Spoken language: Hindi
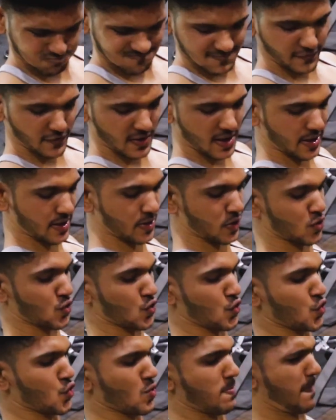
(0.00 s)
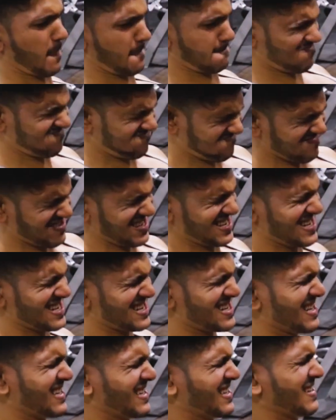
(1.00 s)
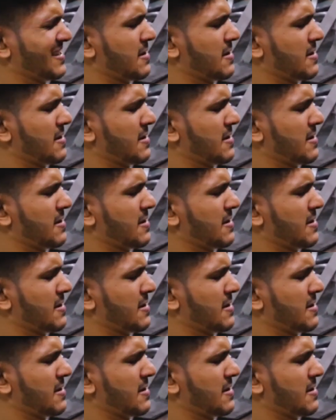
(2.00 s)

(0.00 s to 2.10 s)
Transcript: The flames, I whip it up, you just gotta hand me